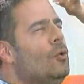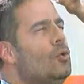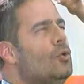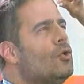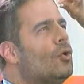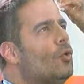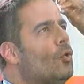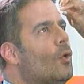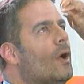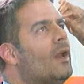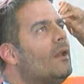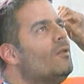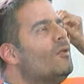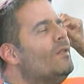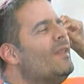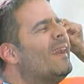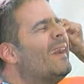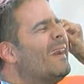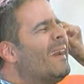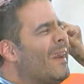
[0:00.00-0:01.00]
único lugar
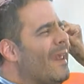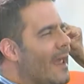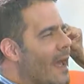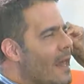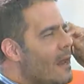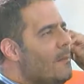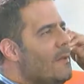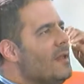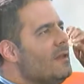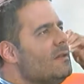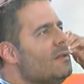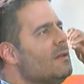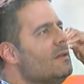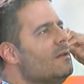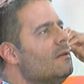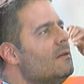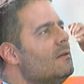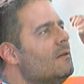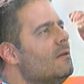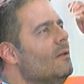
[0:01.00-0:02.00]
donde realmente
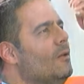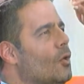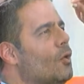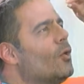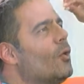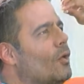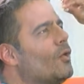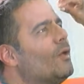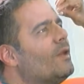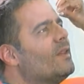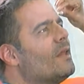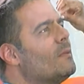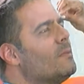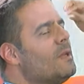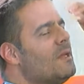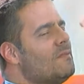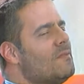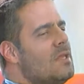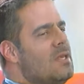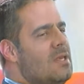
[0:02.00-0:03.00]
logro
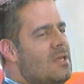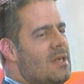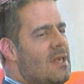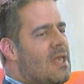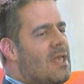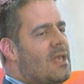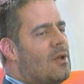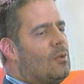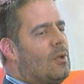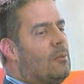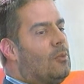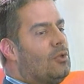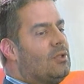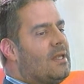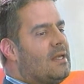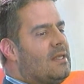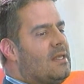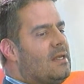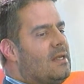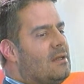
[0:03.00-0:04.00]
desconectarme en una
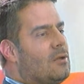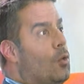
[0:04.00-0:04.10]
montaña